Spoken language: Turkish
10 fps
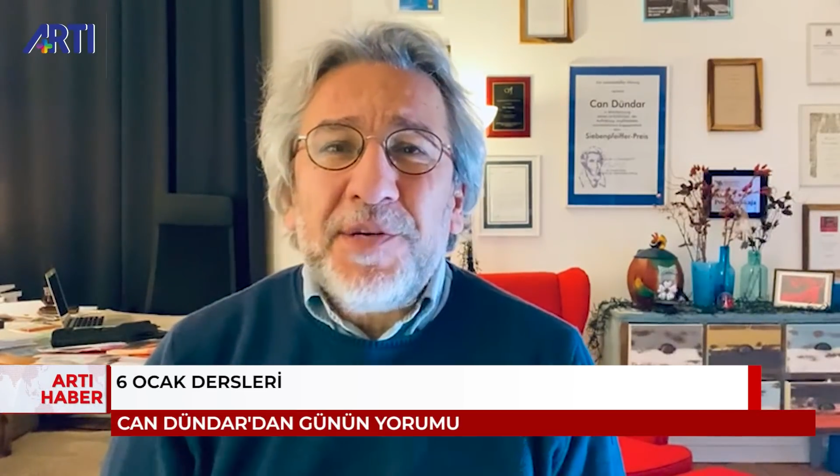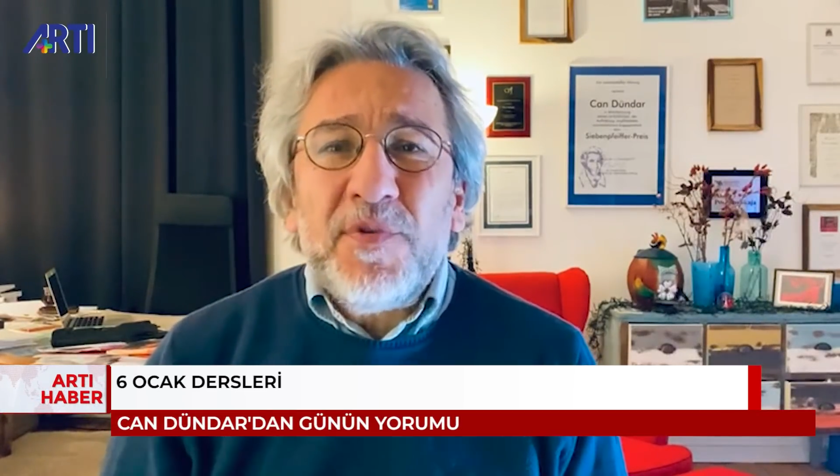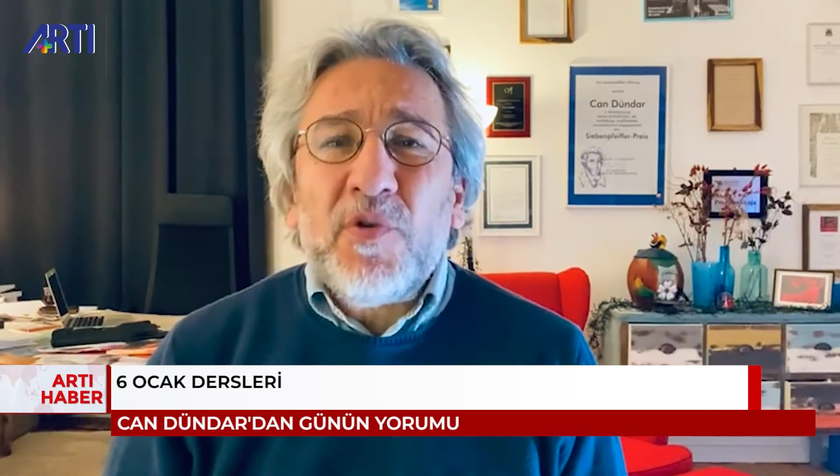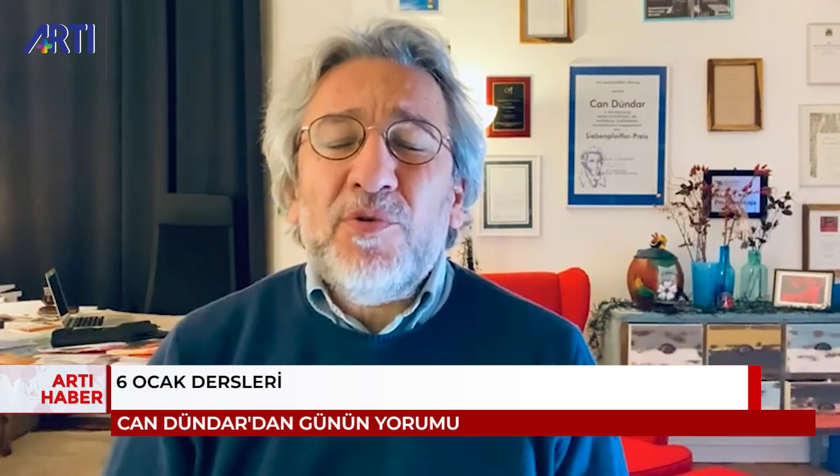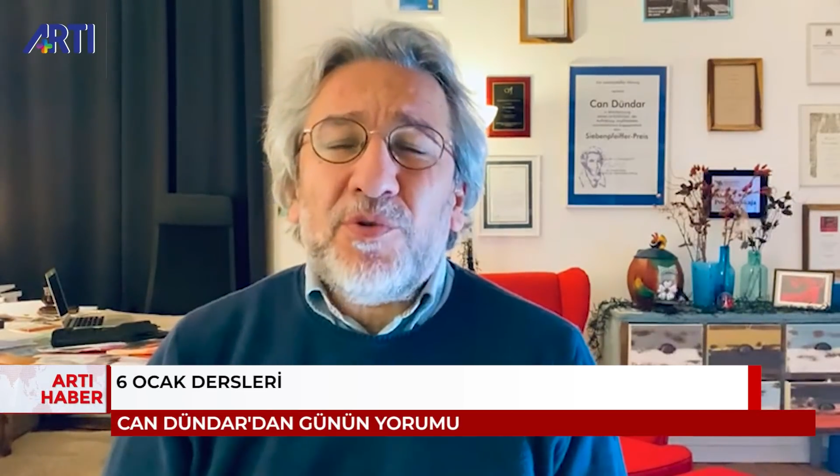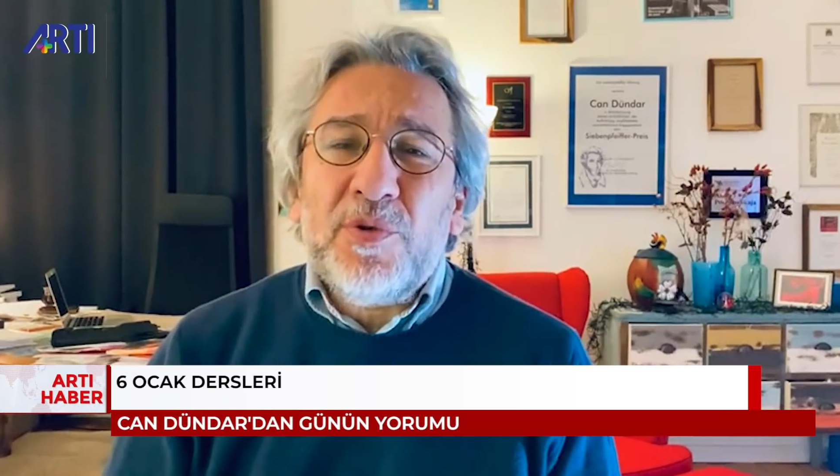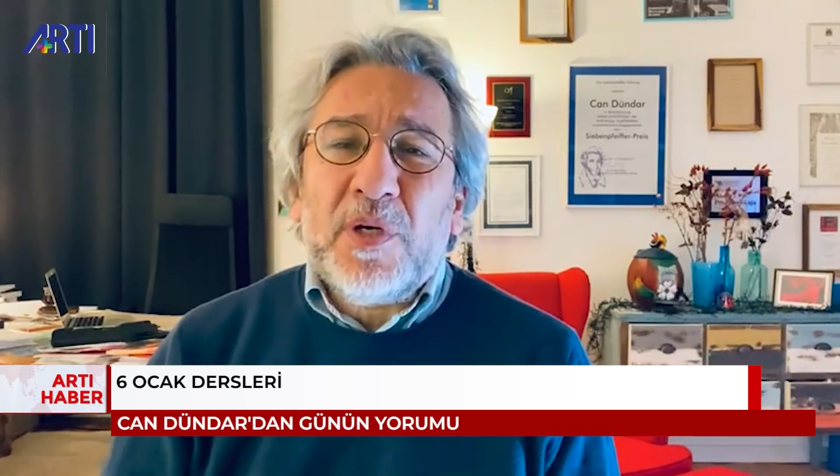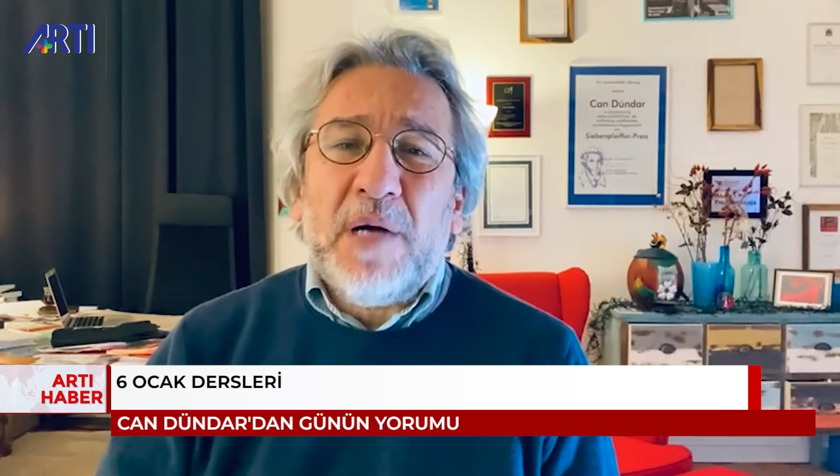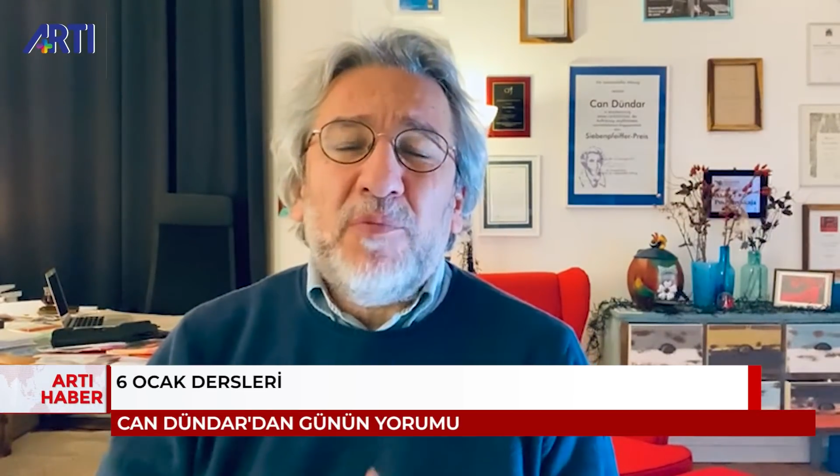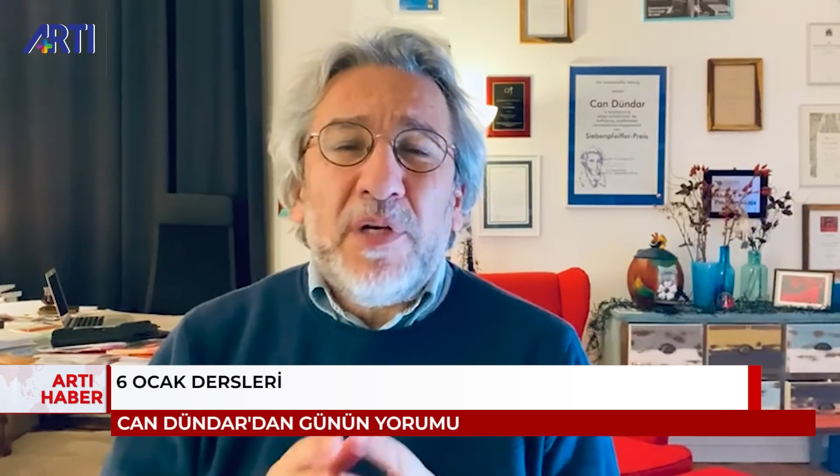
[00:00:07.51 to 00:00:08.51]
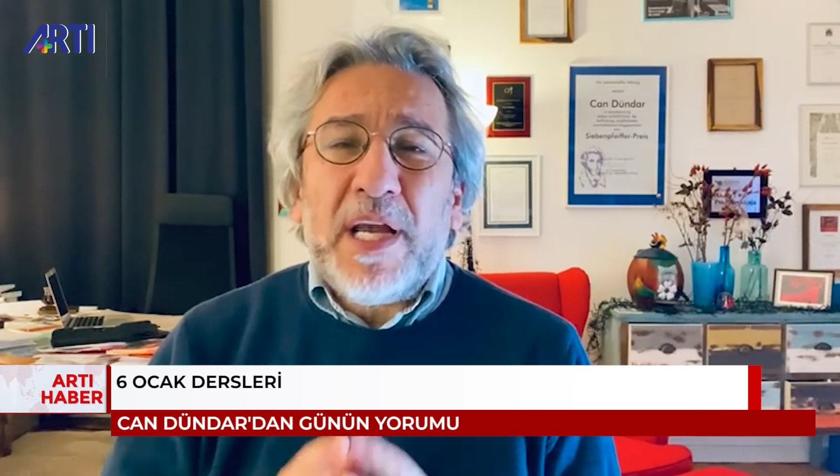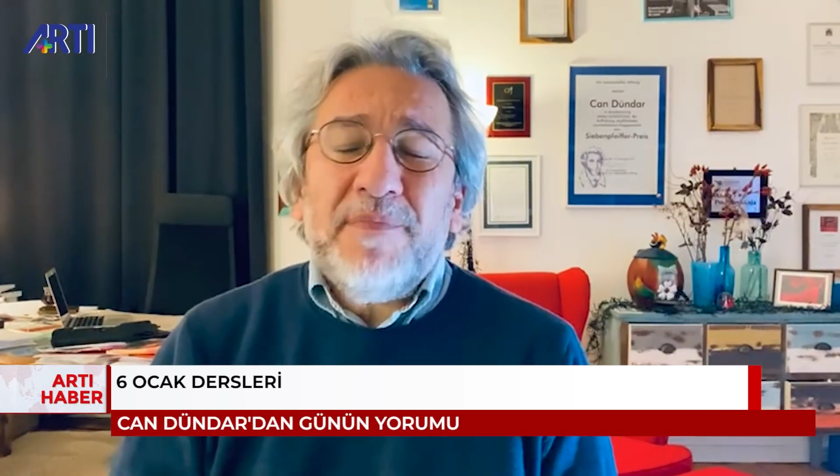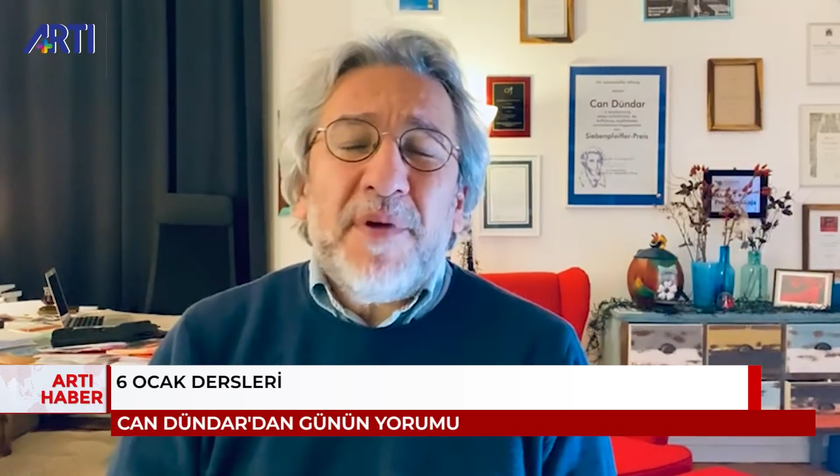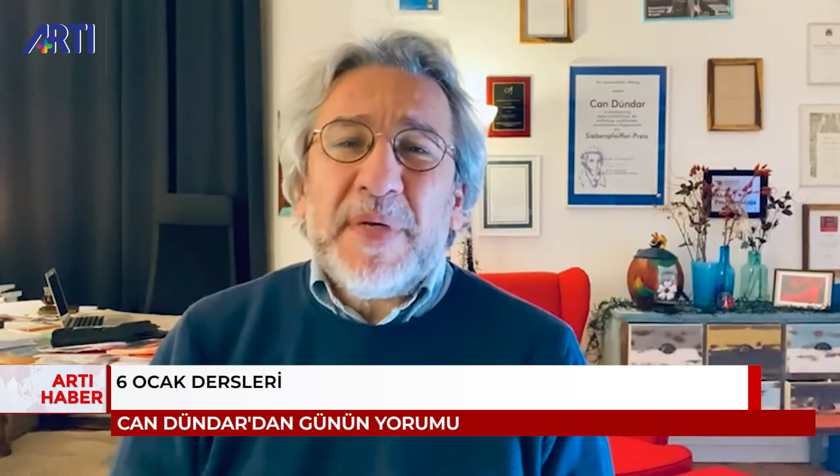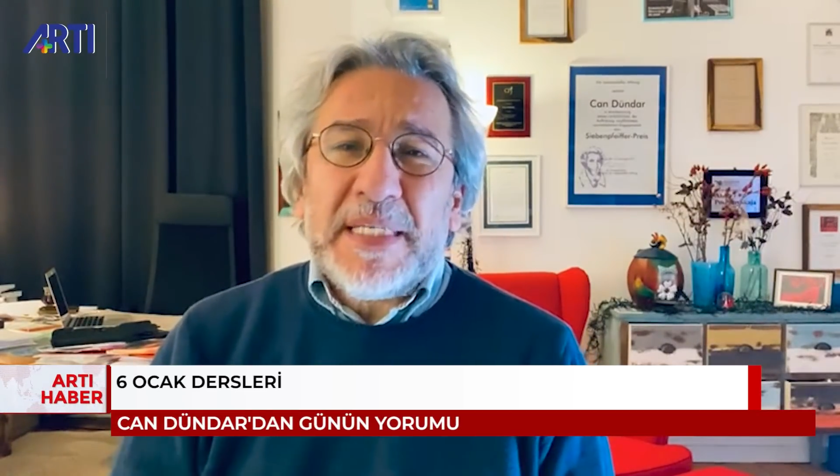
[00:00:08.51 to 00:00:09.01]
sonucunu
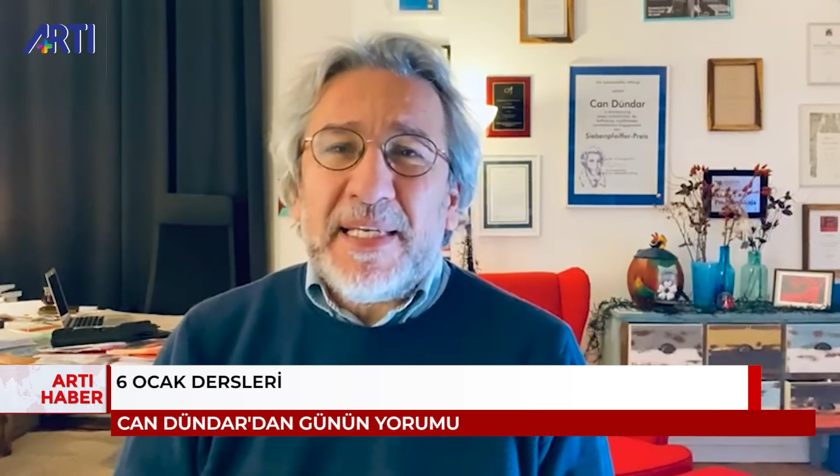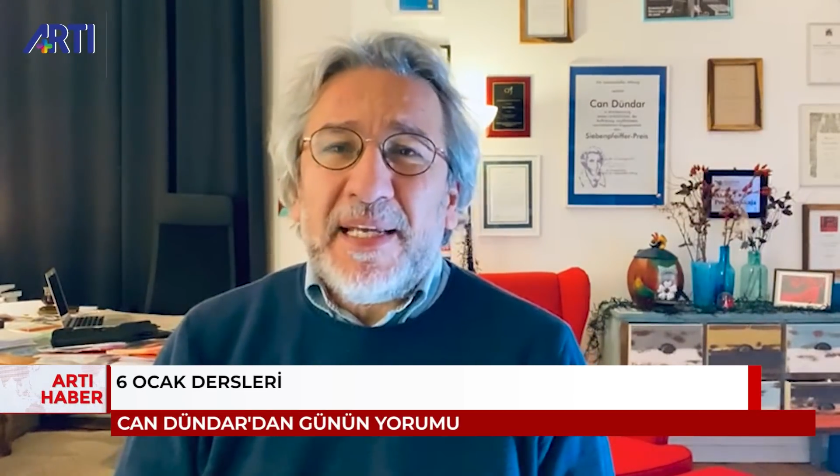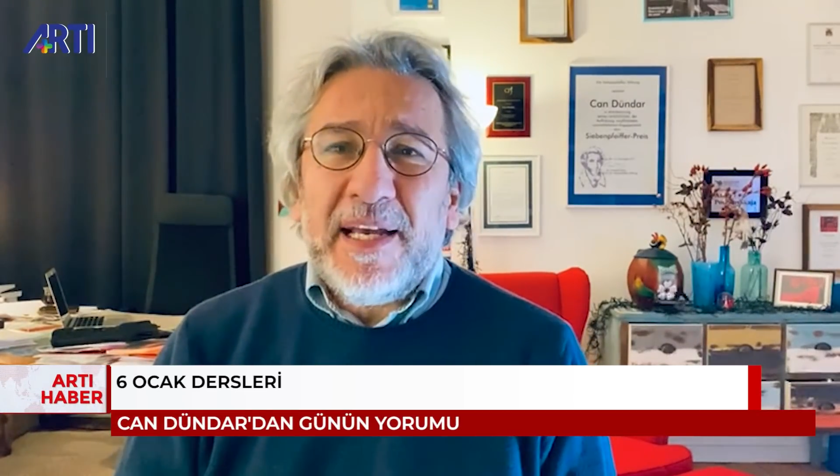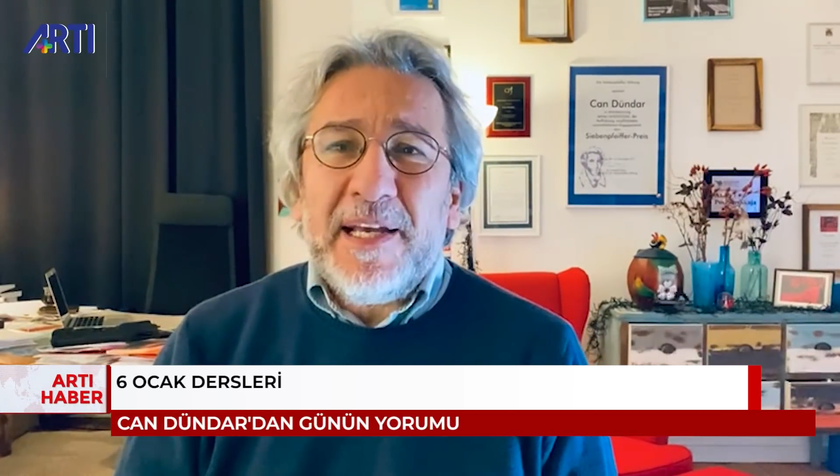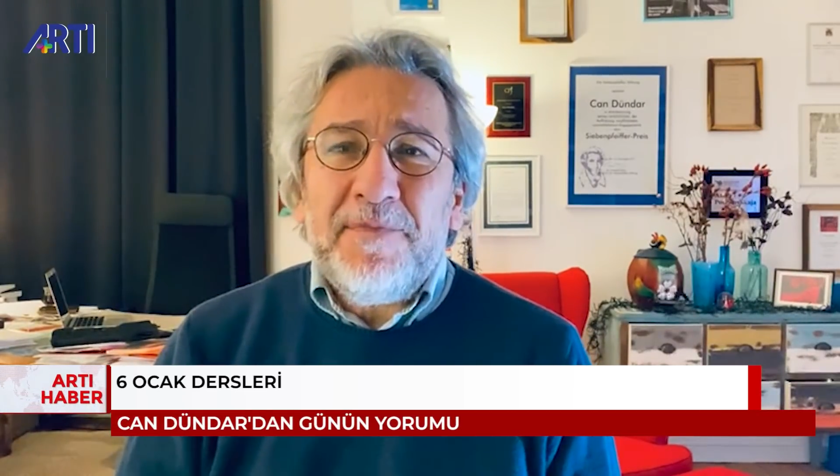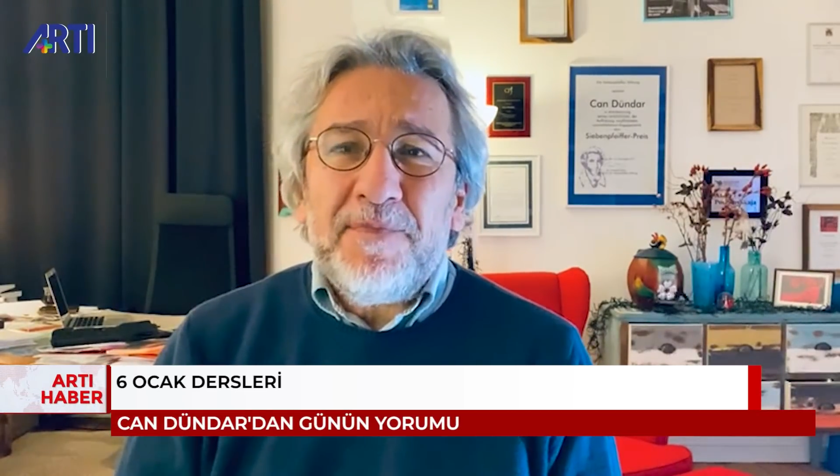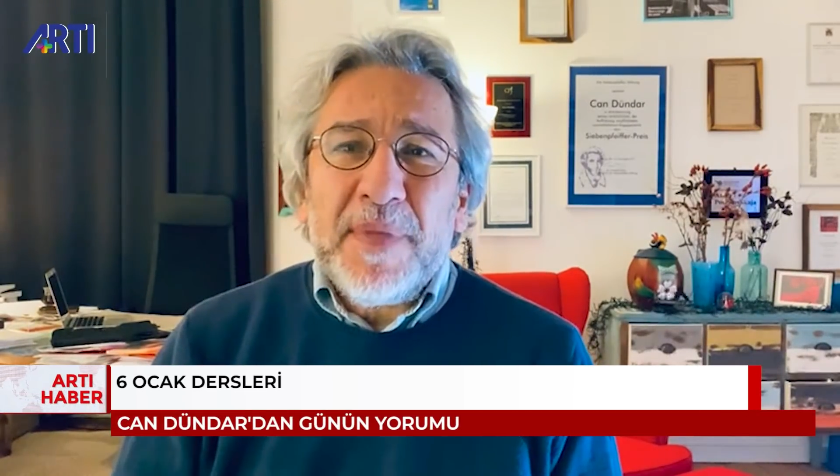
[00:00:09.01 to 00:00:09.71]
kabullenmemesiyle